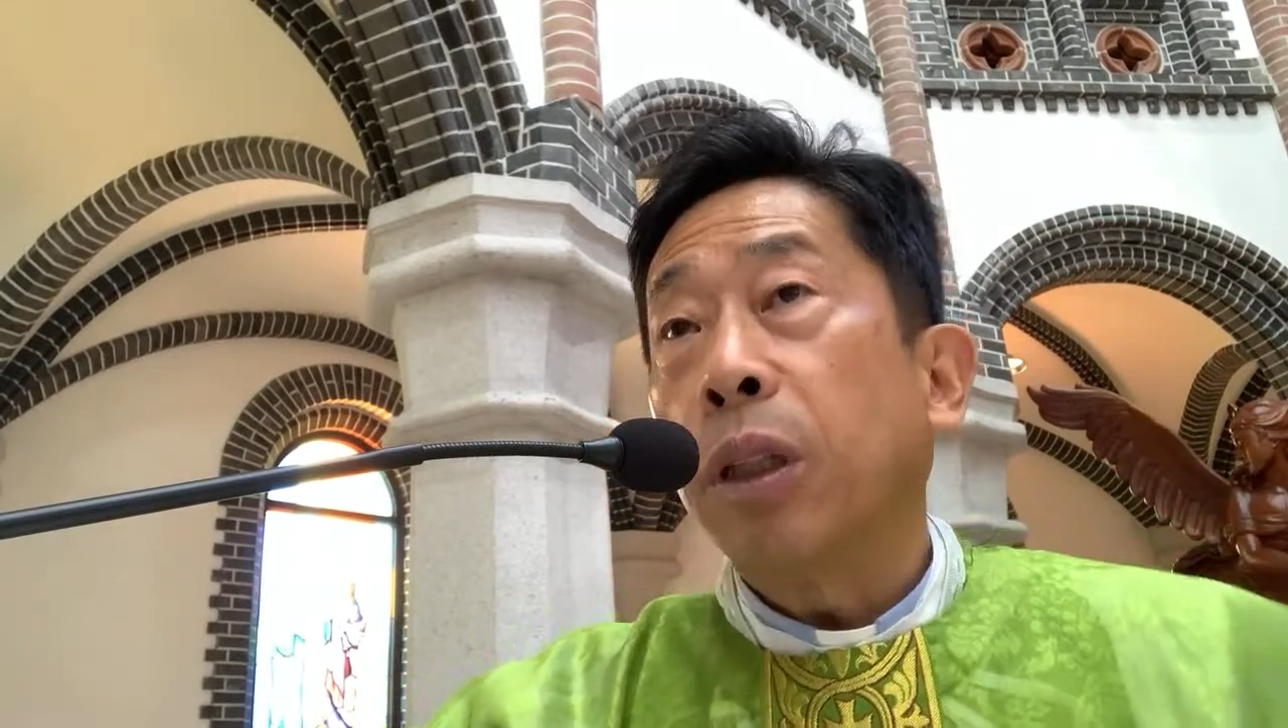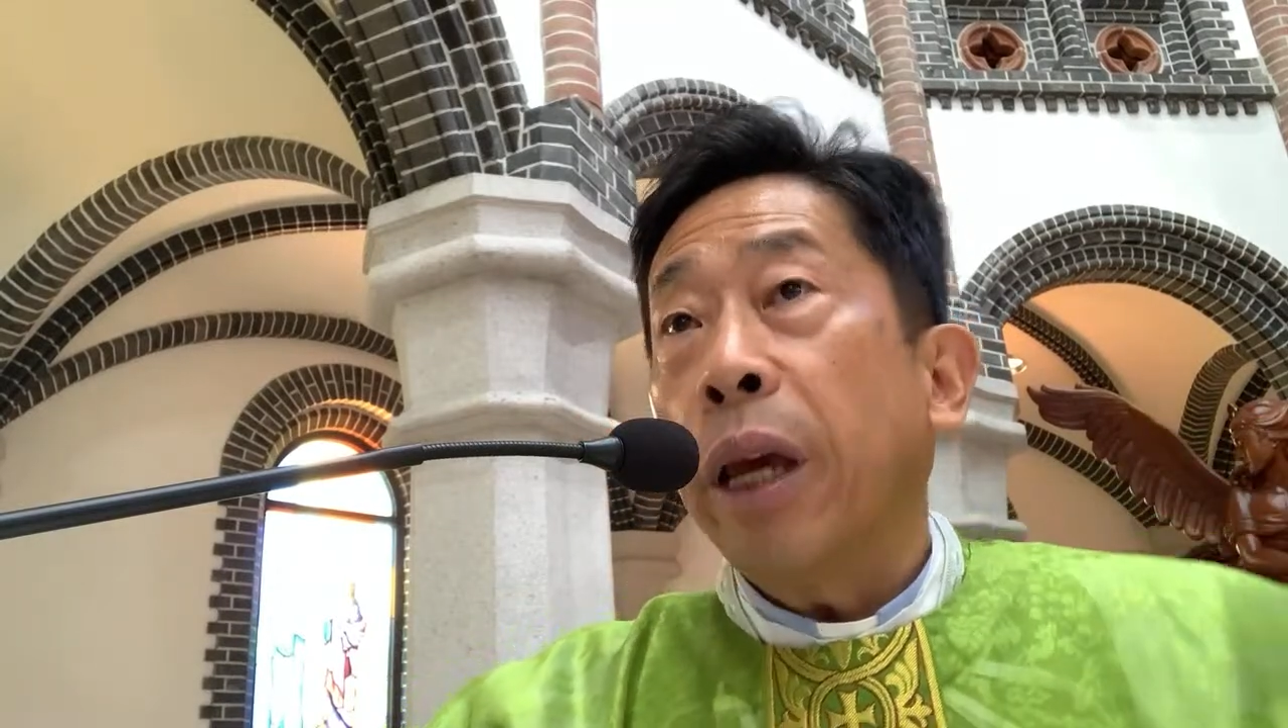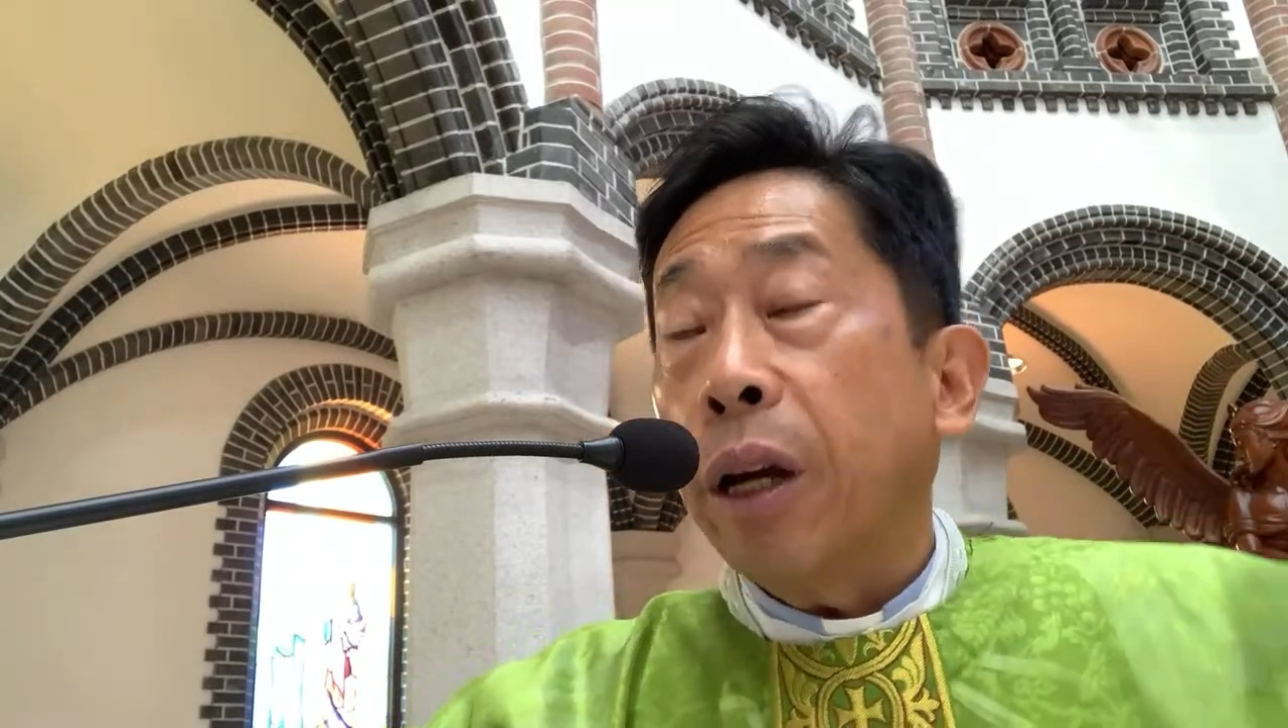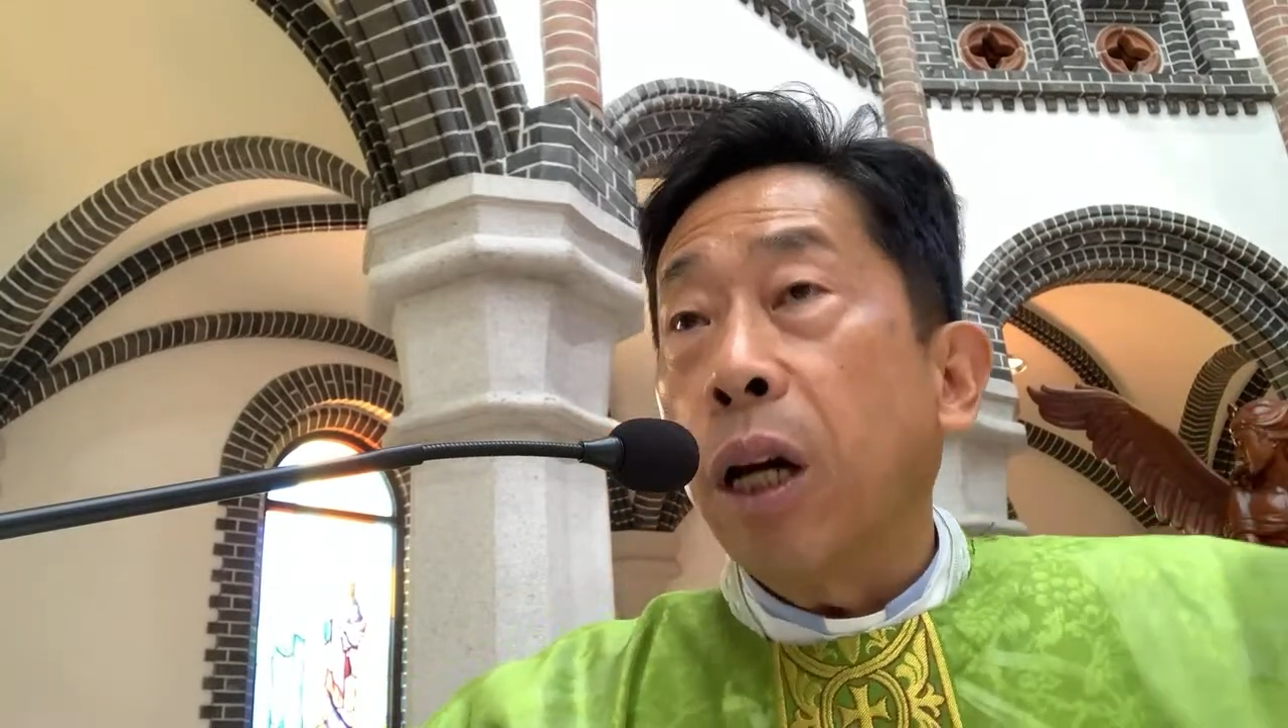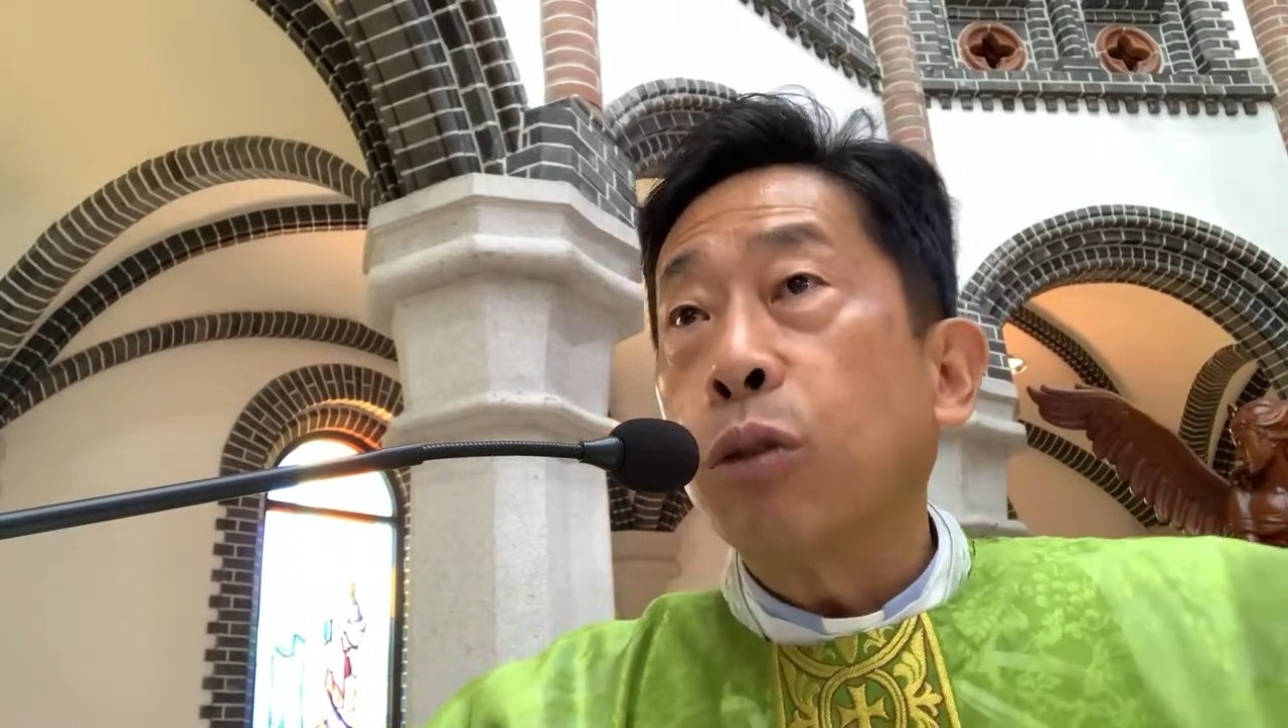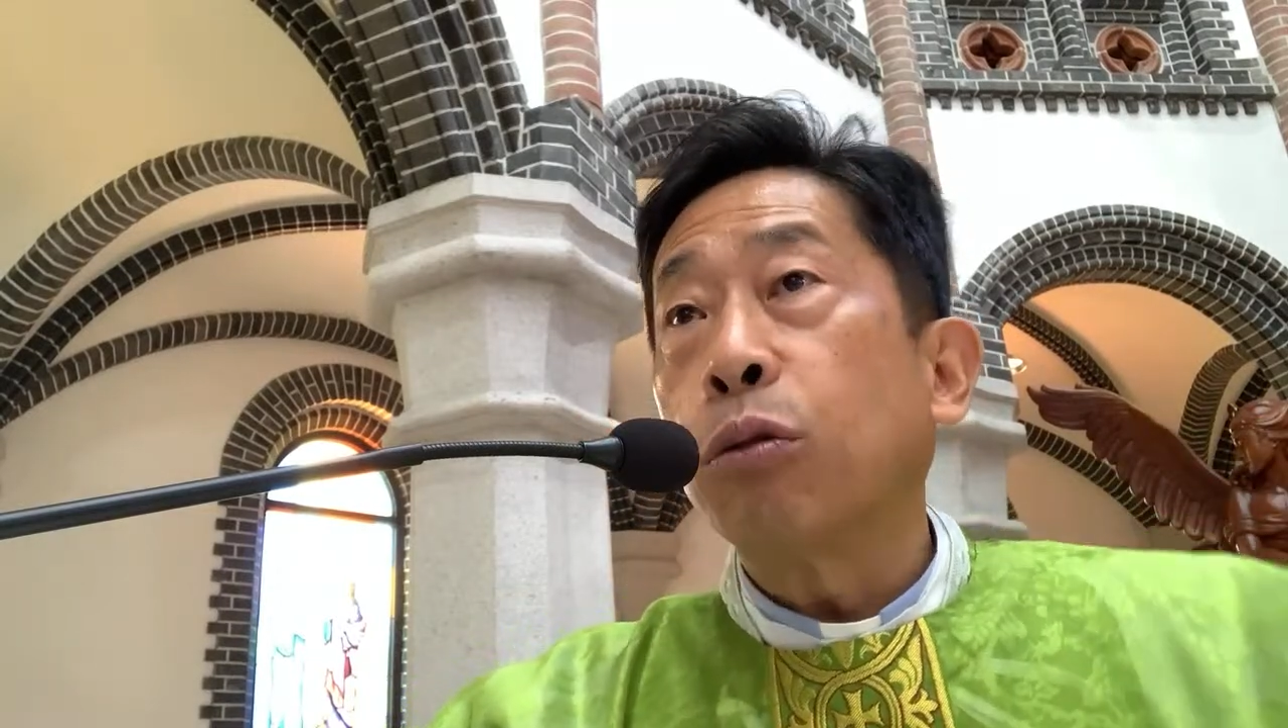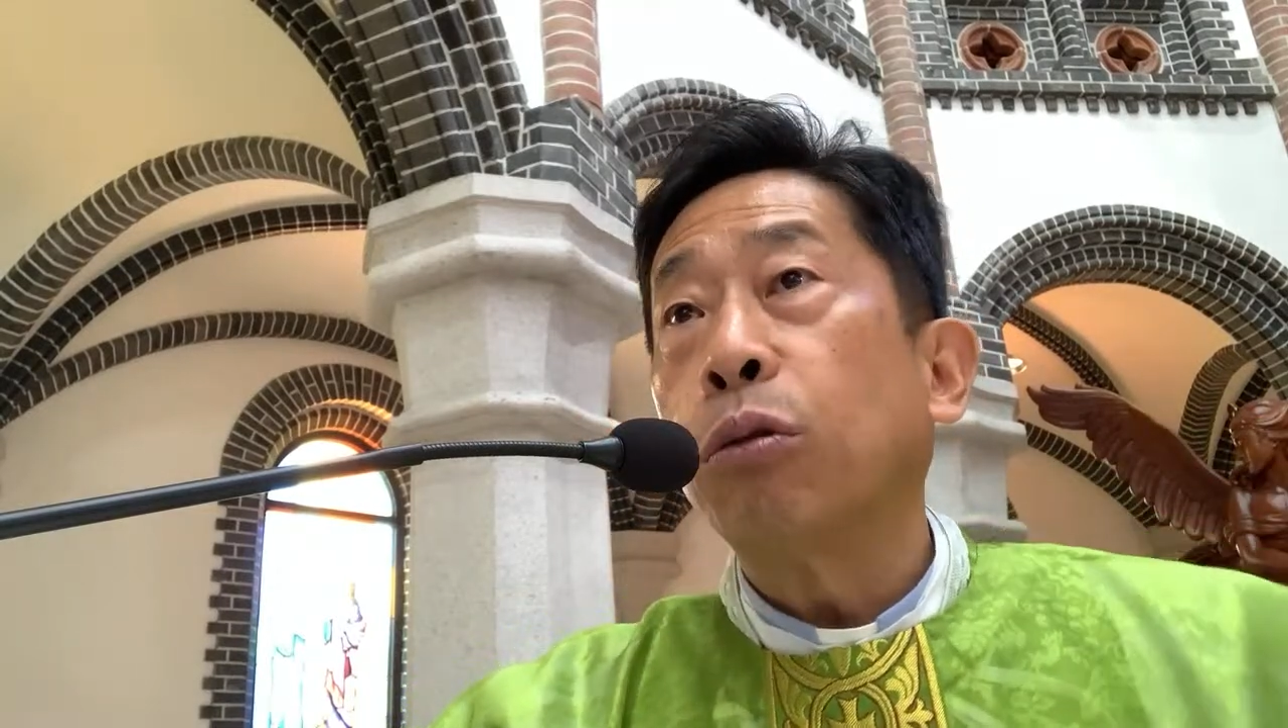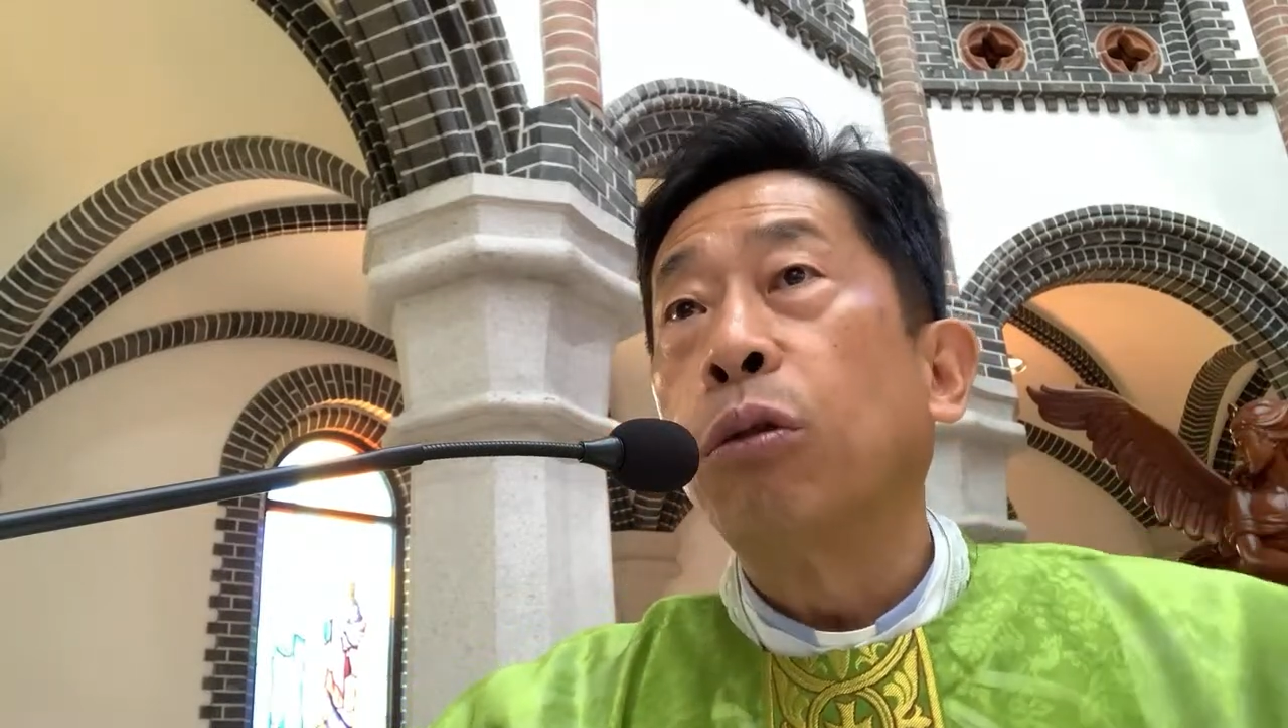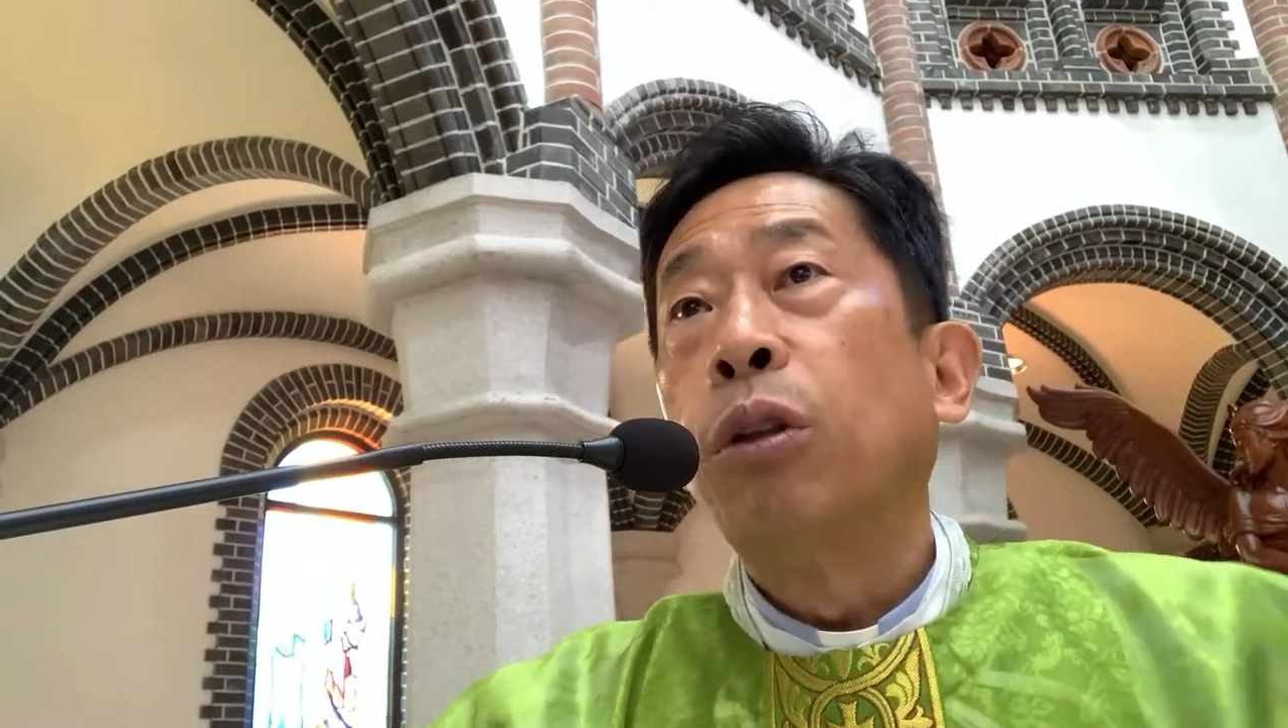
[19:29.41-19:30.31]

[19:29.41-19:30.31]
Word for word: 해가지고